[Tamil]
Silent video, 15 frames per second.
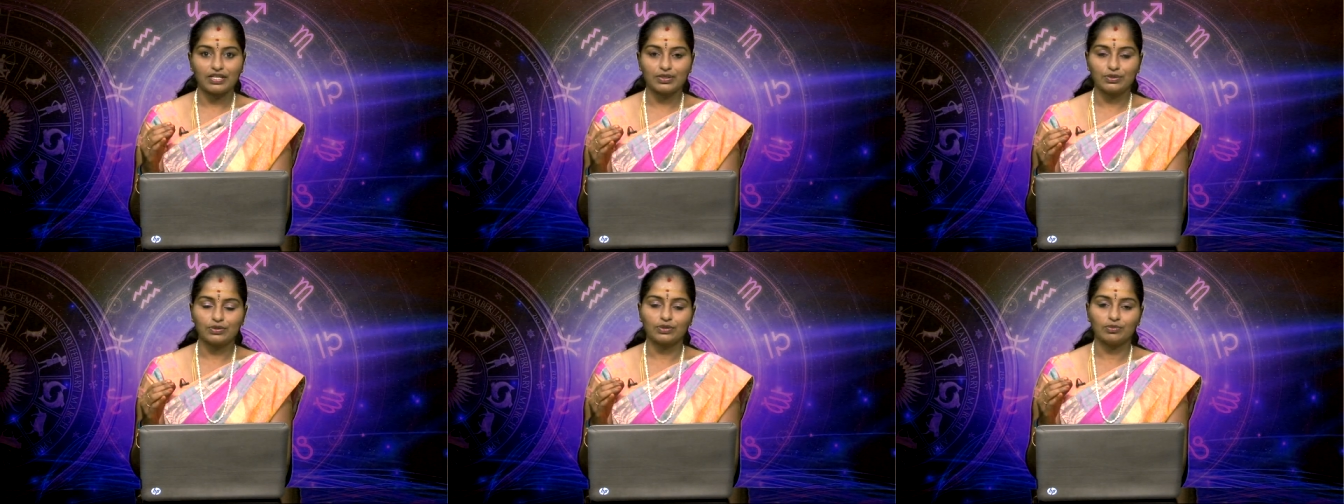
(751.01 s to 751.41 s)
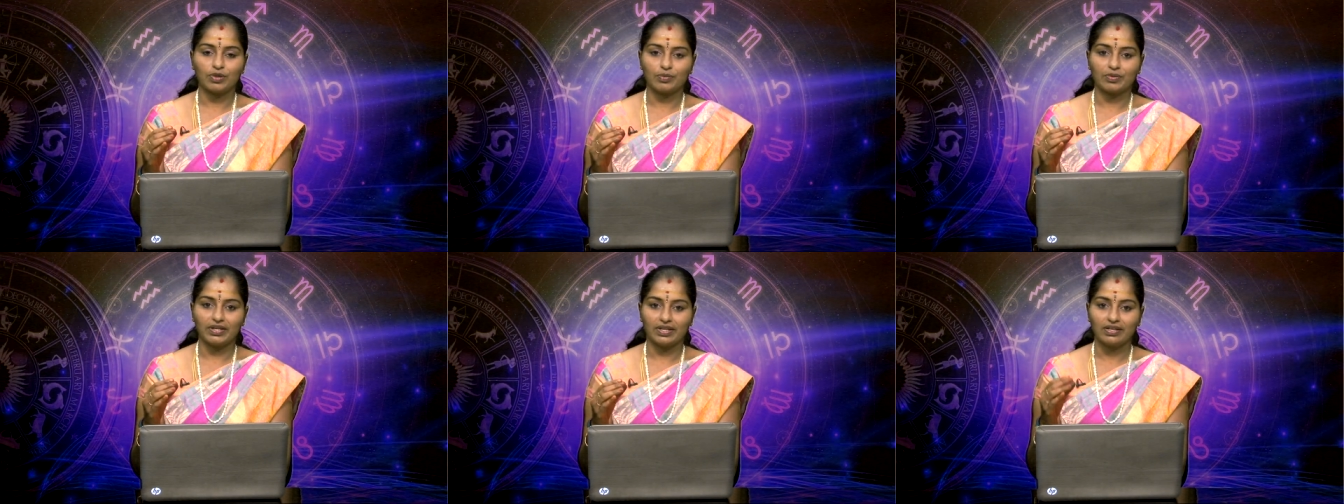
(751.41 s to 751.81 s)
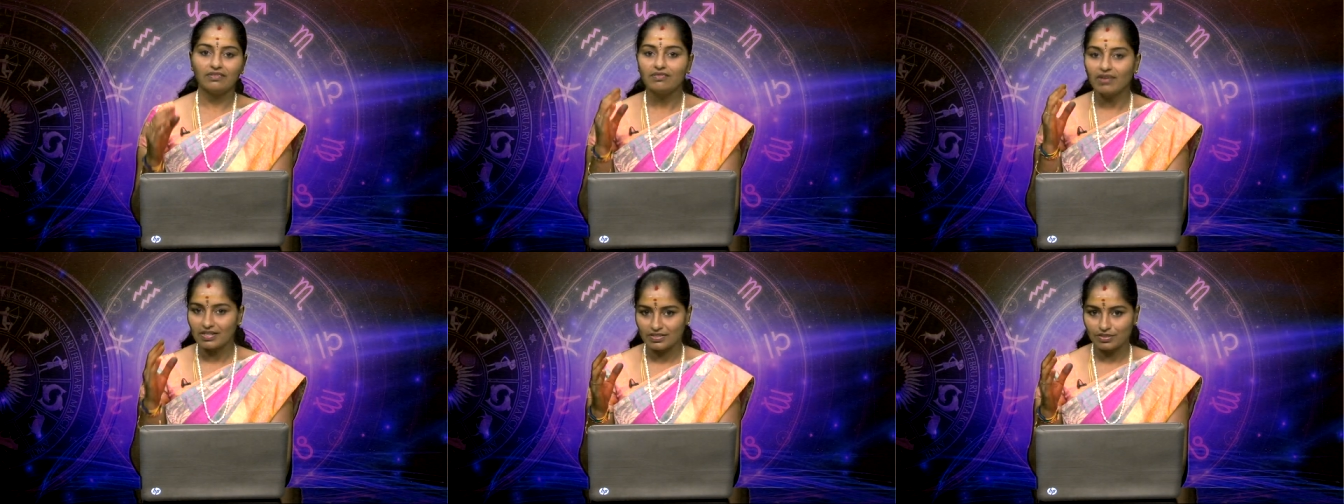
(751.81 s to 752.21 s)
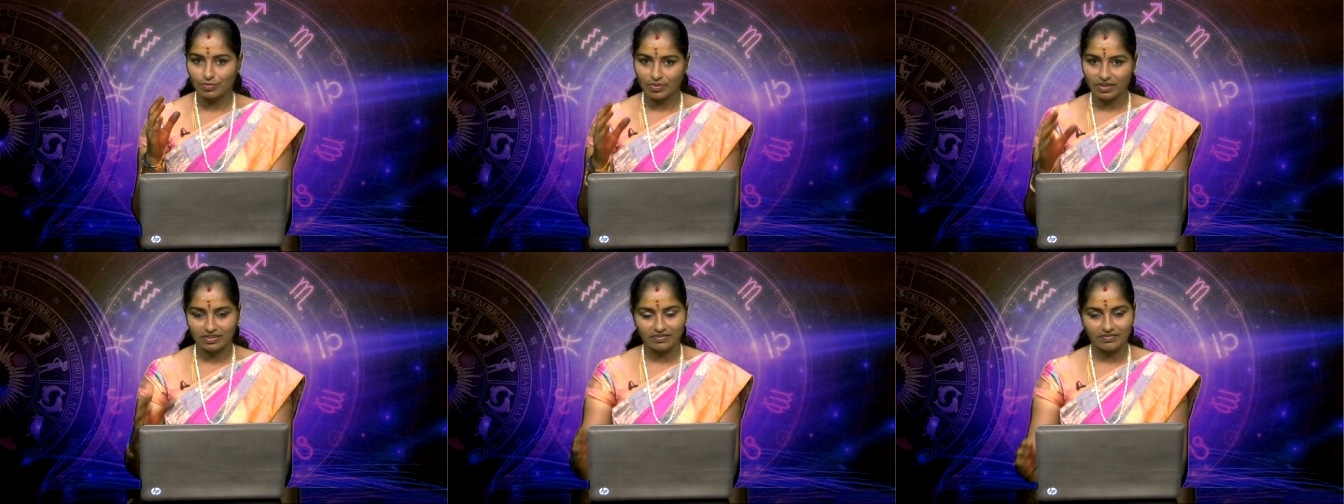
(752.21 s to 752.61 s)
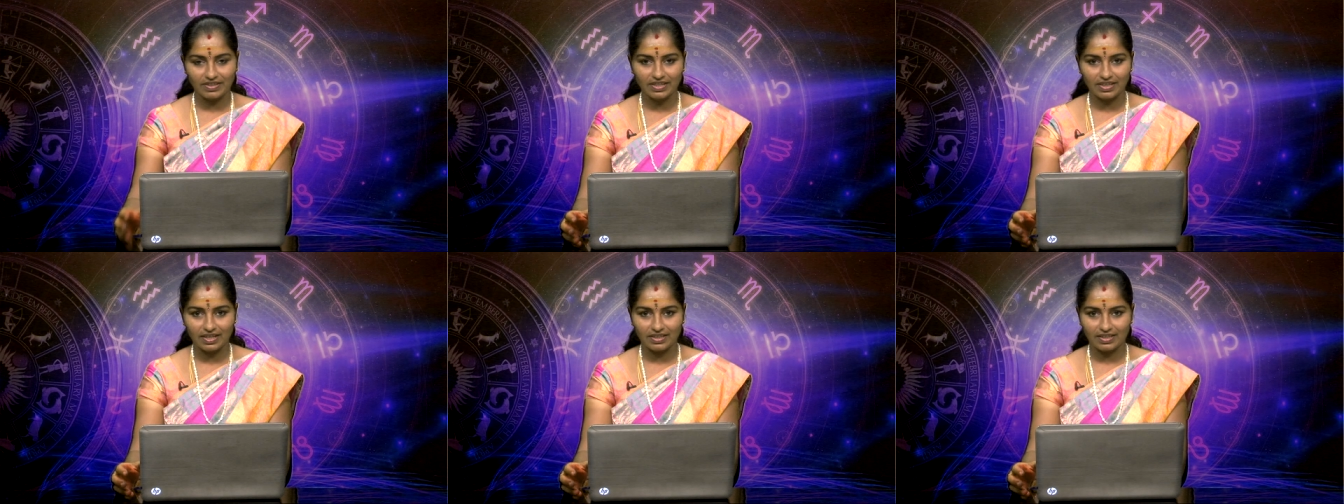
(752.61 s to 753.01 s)
இருக்கணும் அப்படின்னா வாஸ்து பார்த்து
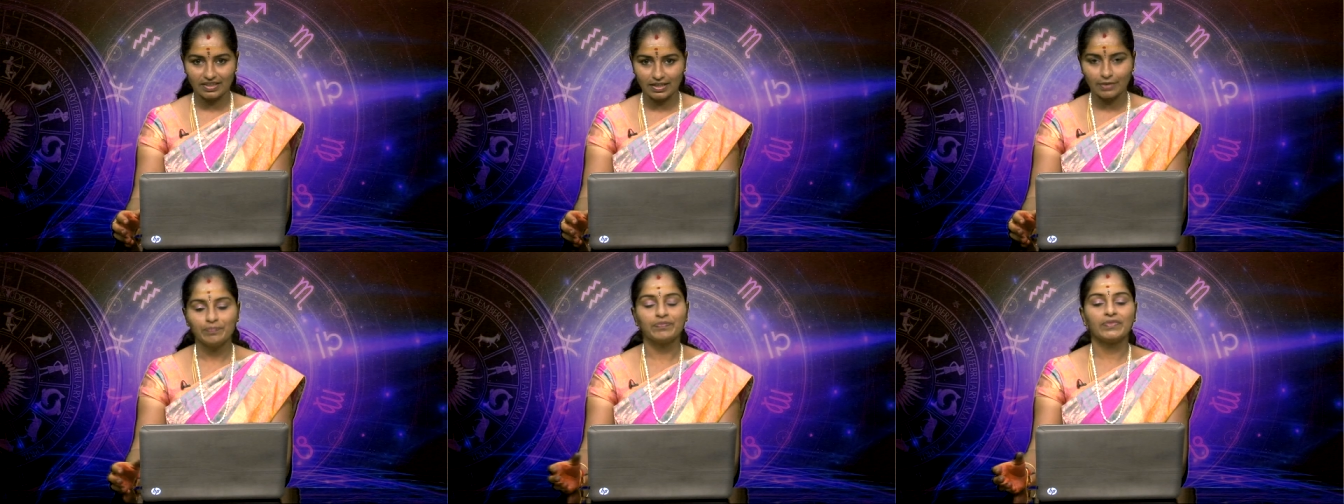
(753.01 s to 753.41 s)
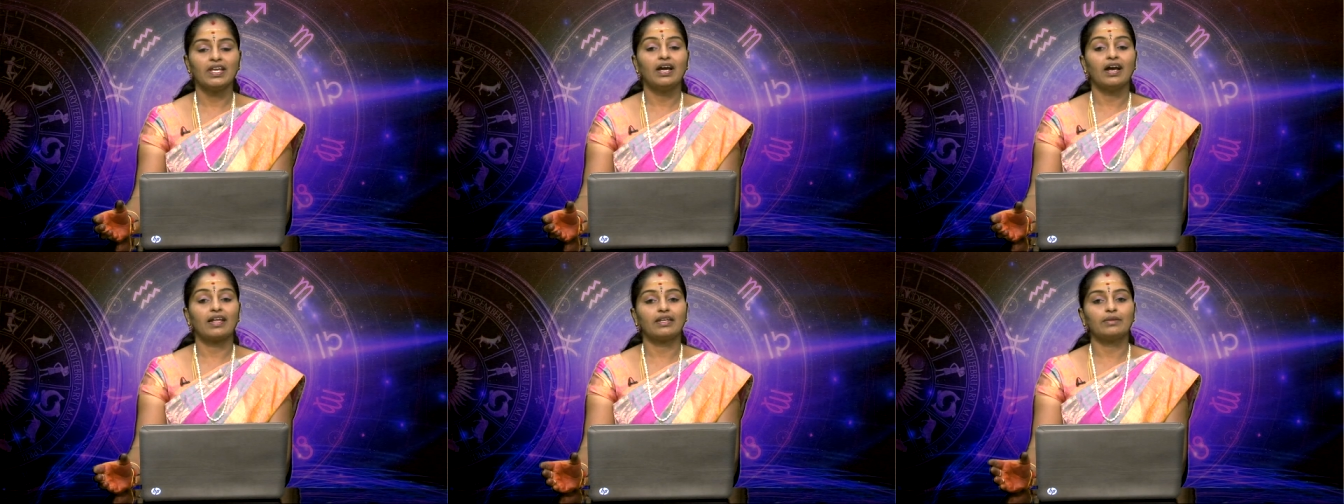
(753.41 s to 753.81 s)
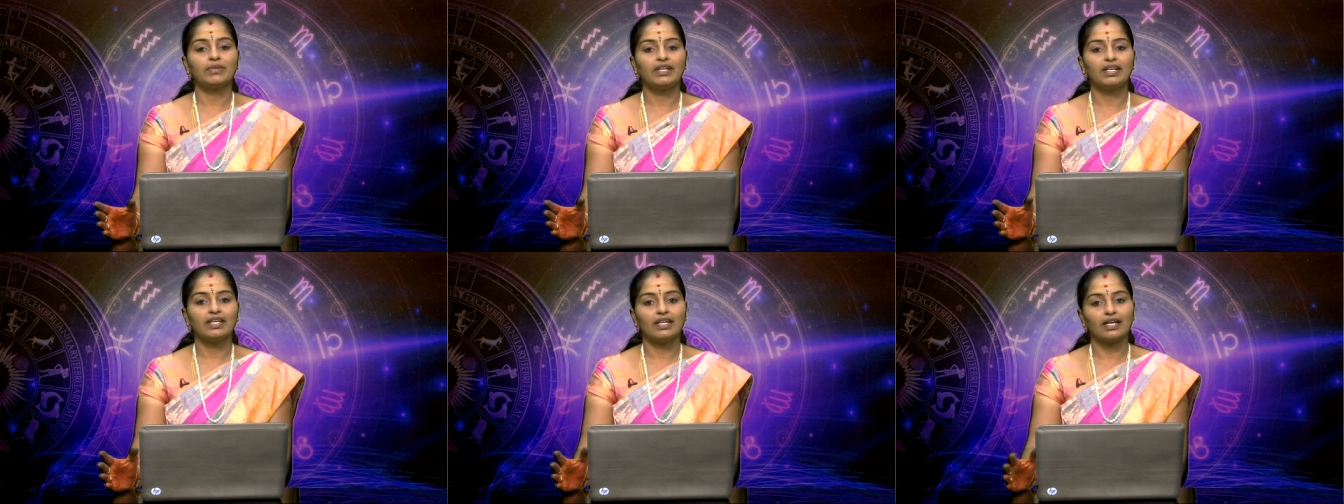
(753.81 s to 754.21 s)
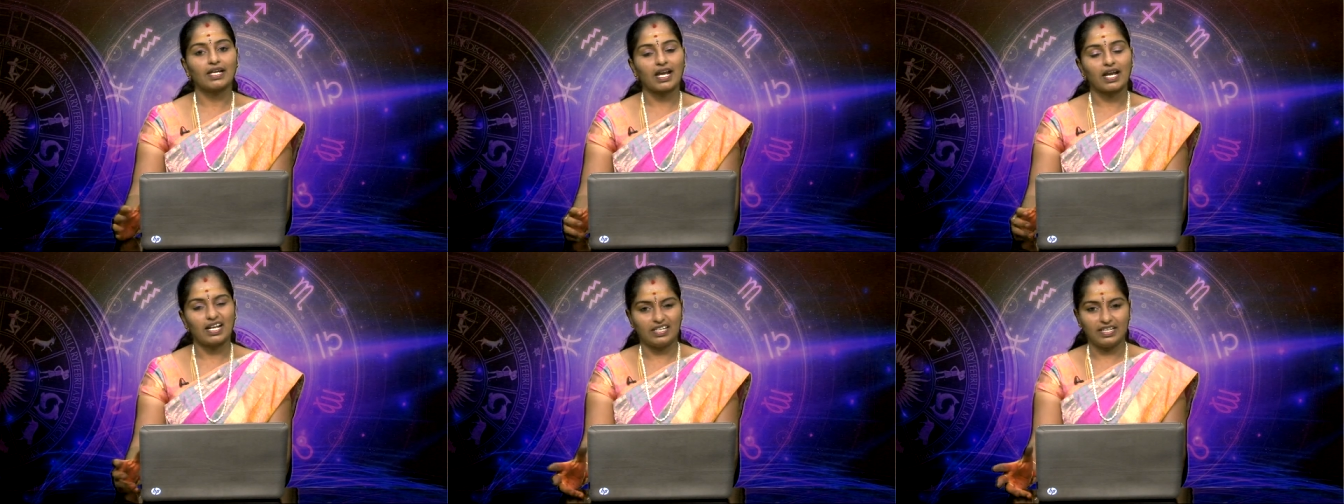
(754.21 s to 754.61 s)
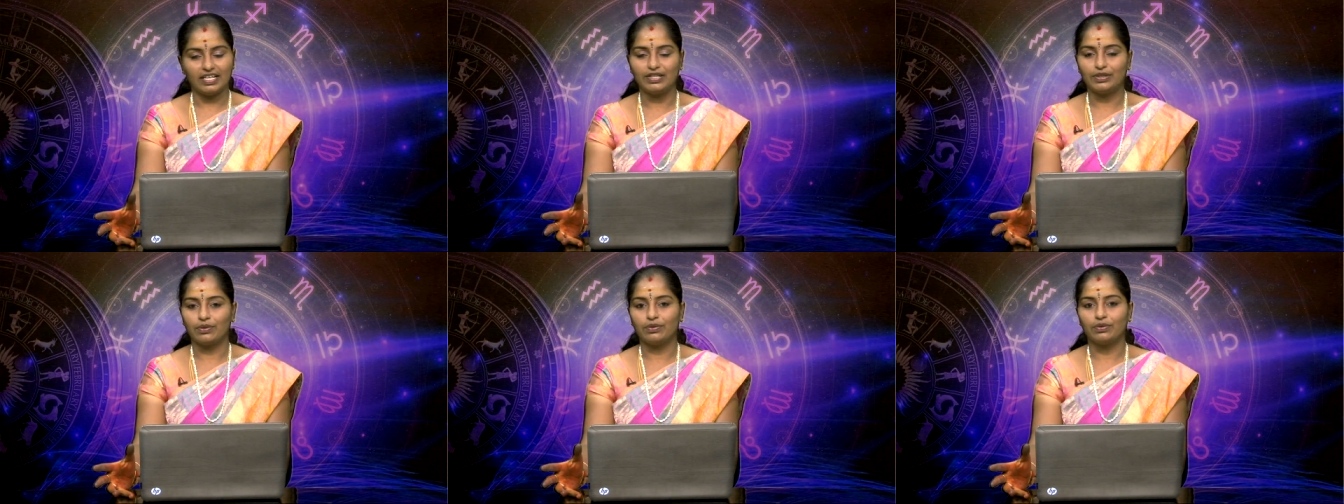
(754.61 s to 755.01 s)
வீடு கட்டுங்க அதே மாதிரி நாங்கள்
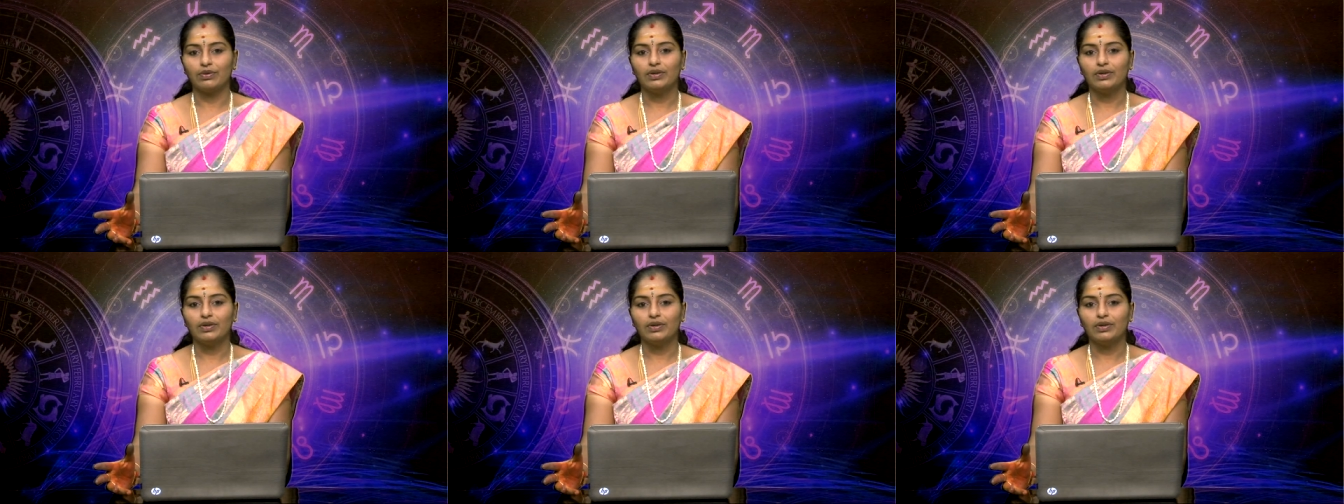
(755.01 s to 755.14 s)
கட்டிட்டோம்